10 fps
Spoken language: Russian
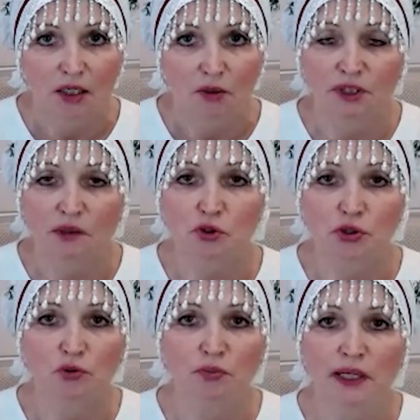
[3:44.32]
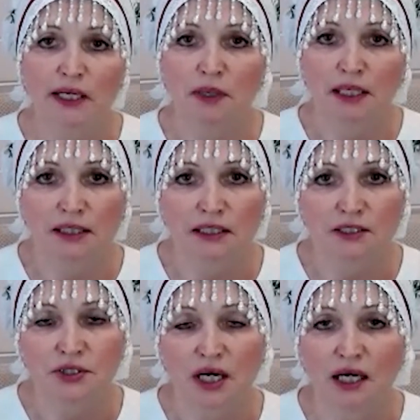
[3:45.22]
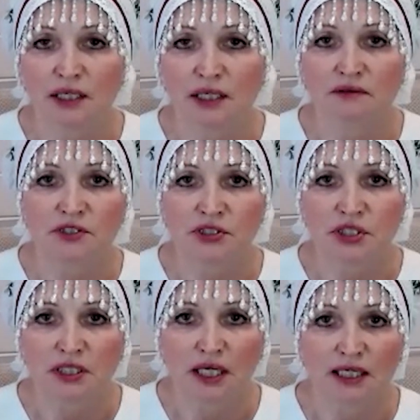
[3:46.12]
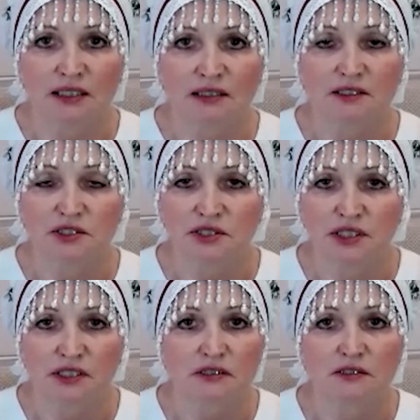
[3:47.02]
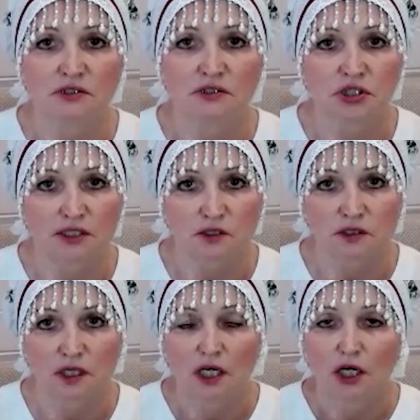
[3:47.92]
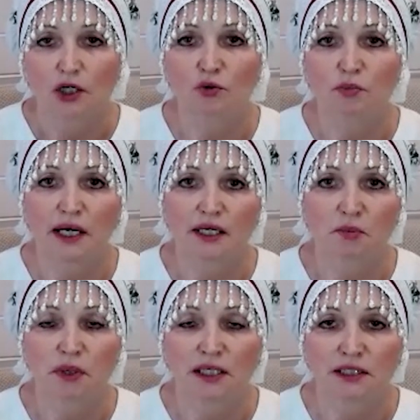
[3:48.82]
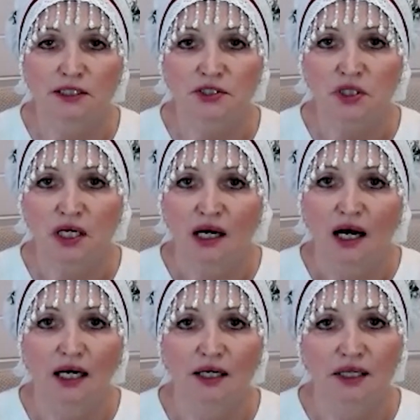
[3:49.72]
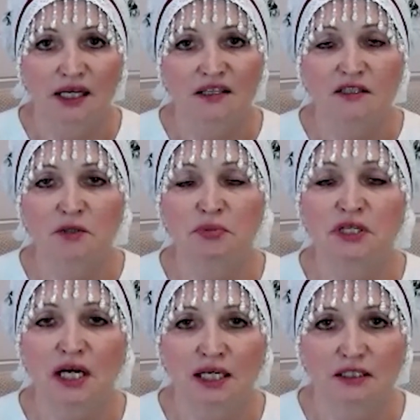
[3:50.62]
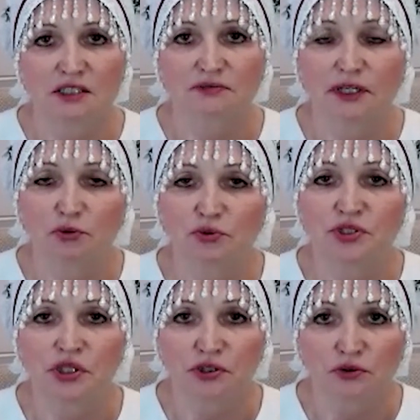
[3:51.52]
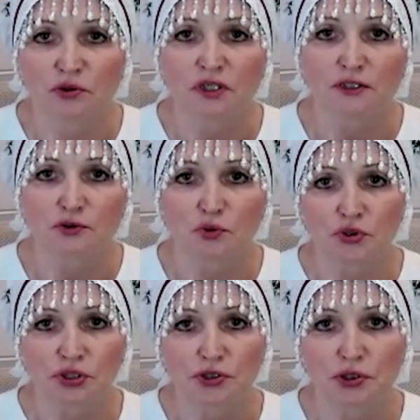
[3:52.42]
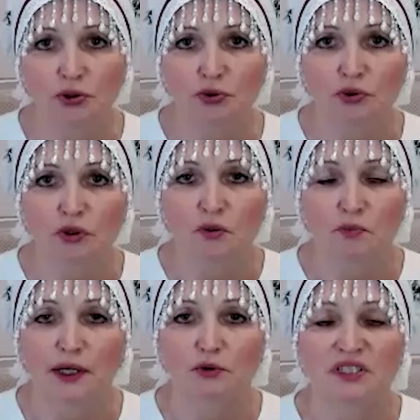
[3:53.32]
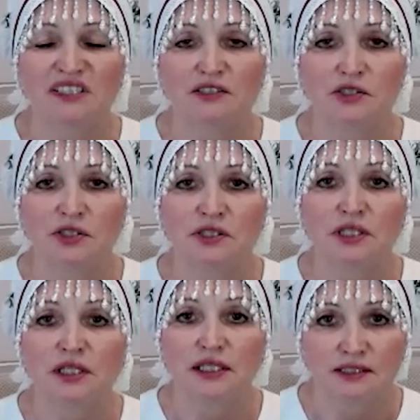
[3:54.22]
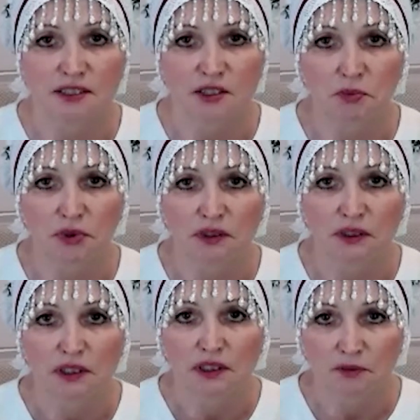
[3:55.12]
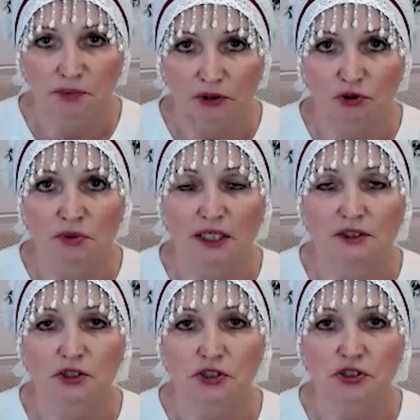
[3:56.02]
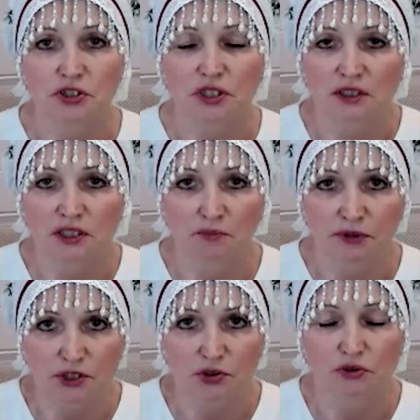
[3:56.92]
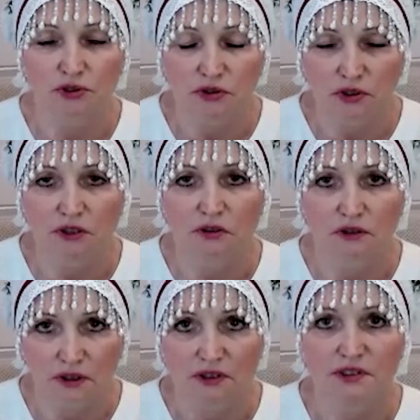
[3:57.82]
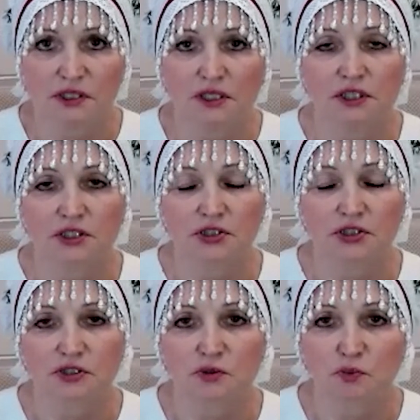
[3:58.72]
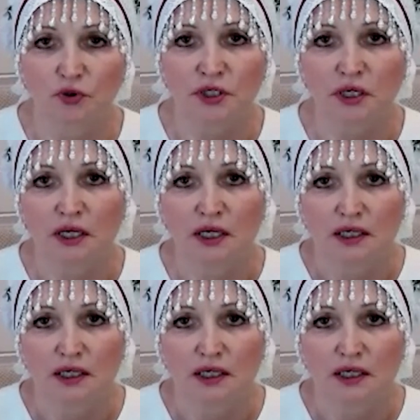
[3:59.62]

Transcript: Потому что любая болезнь, она не возникает здесь и сейчас. Любая болезнь, она набирает свою силу разрушительную порой десятилетиями. И потом, конечно же, когда происходит этот сильнейший сбой,